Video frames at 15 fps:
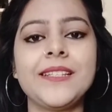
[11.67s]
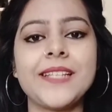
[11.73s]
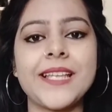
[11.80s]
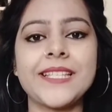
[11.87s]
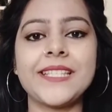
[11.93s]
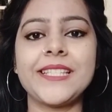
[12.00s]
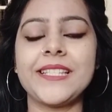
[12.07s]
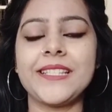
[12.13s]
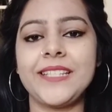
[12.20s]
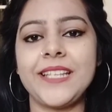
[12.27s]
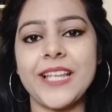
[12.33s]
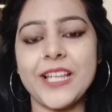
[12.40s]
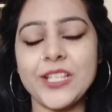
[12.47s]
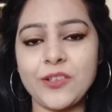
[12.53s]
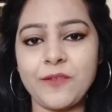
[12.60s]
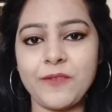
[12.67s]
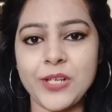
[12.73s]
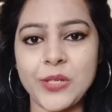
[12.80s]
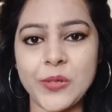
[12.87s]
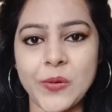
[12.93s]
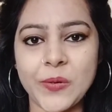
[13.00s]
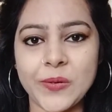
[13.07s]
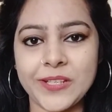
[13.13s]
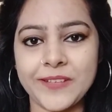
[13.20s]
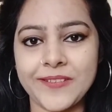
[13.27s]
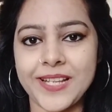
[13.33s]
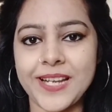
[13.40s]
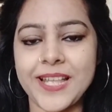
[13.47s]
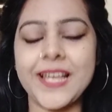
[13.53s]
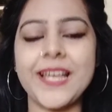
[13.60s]
यस ये जो वीडियो होने
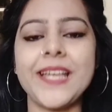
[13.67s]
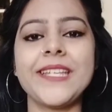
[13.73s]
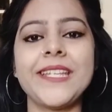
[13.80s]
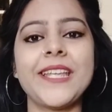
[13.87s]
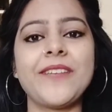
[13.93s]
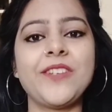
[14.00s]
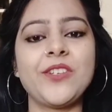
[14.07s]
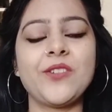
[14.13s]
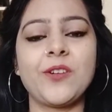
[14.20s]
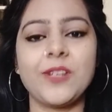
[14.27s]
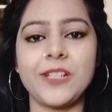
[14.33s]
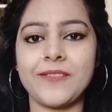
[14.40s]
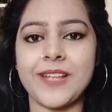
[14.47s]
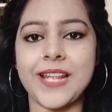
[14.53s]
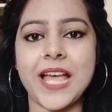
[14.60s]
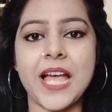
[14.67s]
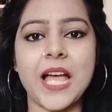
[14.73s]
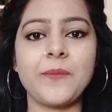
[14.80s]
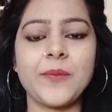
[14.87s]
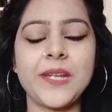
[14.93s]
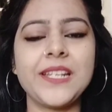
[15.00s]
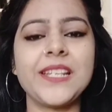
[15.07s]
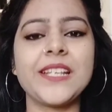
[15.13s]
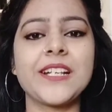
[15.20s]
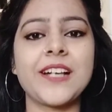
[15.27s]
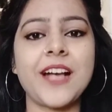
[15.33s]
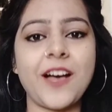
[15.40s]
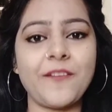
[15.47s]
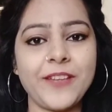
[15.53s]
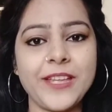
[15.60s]
वाला है ये वीडियो होने वाला है आपके लिए
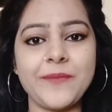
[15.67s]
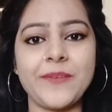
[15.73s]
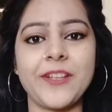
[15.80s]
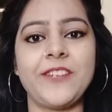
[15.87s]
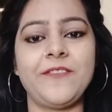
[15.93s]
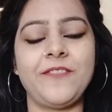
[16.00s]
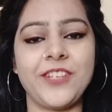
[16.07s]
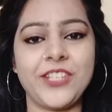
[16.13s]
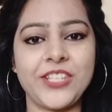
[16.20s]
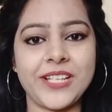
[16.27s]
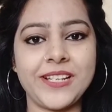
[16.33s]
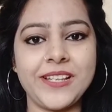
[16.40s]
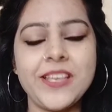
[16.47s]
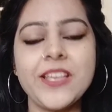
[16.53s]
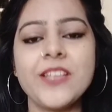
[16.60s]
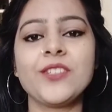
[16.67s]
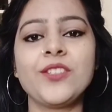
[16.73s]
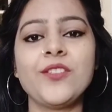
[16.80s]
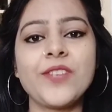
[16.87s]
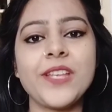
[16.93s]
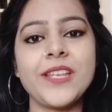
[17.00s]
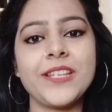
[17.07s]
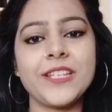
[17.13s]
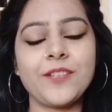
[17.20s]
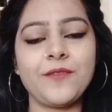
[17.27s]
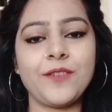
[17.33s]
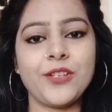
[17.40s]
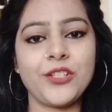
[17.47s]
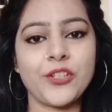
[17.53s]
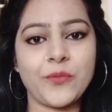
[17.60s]
काफ़ी बेनिफिशियल क्योंकि इस
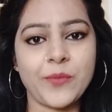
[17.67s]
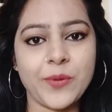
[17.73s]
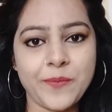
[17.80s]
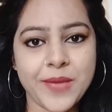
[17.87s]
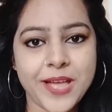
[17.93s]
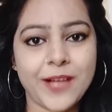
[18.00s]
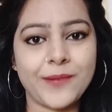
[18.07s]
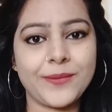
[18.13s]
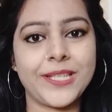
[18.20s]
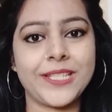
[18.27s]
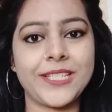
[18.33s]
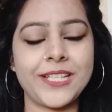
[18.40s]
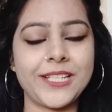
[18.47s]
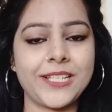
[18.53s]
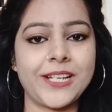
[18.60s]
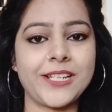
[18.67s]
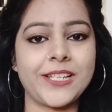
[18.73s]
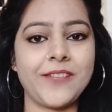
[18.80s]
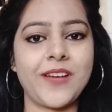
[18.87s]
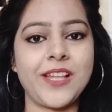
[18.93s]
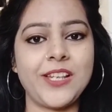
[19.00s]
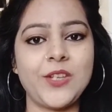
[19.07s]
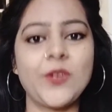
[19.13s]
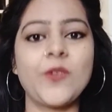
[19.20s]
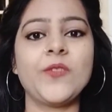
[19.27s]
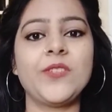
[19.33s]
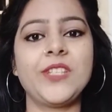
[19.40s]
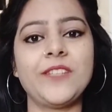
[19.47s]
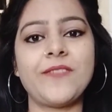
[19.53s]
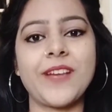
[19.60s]
वीडियो में मैं आपसे शेयर करने वाली हूँ
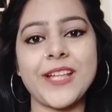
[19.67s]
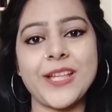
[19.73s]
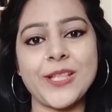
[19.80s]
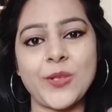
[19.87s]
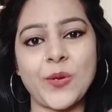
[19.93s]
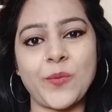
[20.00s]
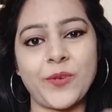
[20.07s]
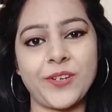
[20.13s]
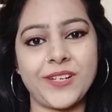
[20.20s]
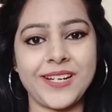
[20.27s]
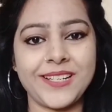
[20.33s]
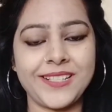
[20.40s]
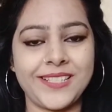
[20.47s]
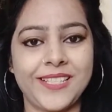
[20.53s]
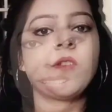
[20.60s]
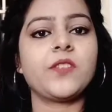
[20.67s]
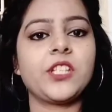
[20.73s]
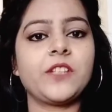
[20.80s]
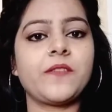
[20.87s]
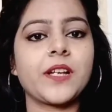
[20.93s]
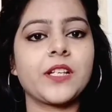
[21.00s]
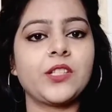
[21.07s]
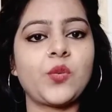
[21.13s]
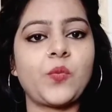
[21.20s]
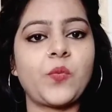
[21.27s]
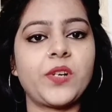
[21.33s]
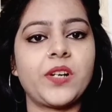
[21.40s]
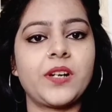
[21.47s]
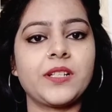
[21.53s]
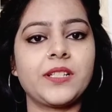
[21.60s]
उजीवा के दो प्रोडक्ट्स ये उजीवा के दो
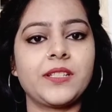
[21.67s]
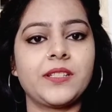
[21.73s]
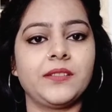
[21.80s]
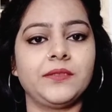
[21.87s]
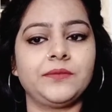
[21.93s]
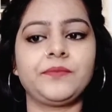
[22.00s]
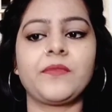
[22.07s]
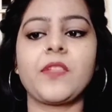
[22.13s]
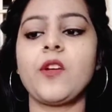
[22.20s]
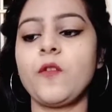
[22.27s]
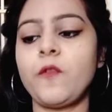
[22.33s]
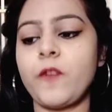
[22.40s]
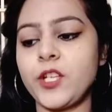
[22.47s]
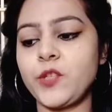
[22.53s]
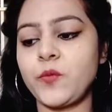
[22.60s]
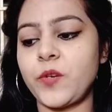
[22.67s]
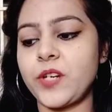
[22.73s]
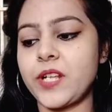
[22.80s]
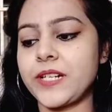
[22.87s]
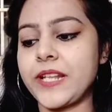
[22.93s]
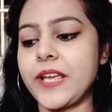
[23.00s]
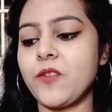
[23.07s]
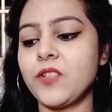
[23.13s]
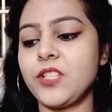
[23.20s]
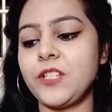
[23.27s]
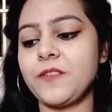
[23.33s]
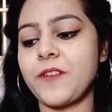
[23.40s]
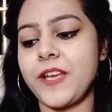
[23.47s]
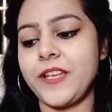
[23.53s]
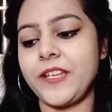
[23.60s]
प्रोडक्ट्स फर्स्ट प्रोडक्ट है
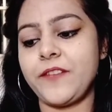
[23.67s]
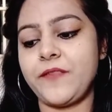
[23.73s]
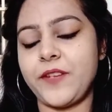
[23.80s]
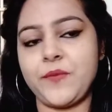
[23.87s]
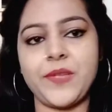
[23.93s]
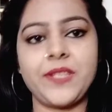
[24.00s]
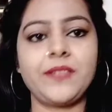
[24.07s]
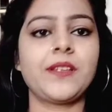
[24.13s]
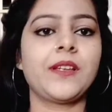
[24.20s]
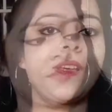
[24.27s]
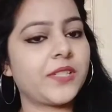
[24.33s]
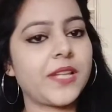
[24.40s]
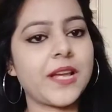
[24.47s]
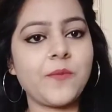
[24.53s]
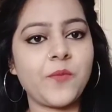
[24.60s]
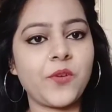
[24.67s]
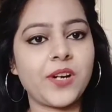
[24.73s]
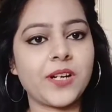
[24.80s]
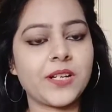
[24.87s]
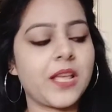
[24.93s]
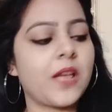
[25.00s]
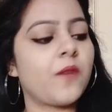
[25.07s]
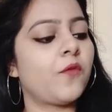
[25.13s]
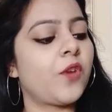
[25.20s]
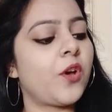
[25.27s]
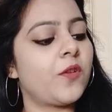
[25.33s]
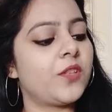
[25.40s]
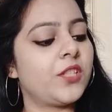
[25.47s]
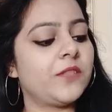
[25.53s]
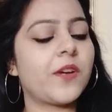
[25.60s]
उजीवा हेयर विटमिन सेकेंड प्रोडक्ट है
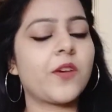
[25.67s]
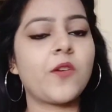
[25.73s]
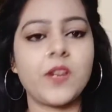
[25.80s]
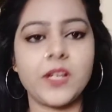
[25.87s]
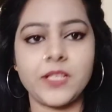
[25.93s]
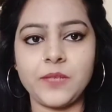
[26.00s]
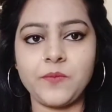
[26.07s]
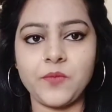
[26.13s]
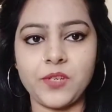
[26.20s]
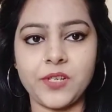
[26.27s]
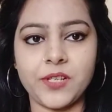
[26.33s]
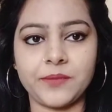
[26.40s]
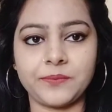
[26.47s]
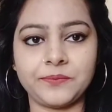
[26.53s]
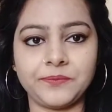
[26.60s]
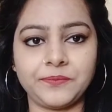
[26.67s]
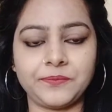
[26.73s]
वह उजीवा कोलेजन बुल्डन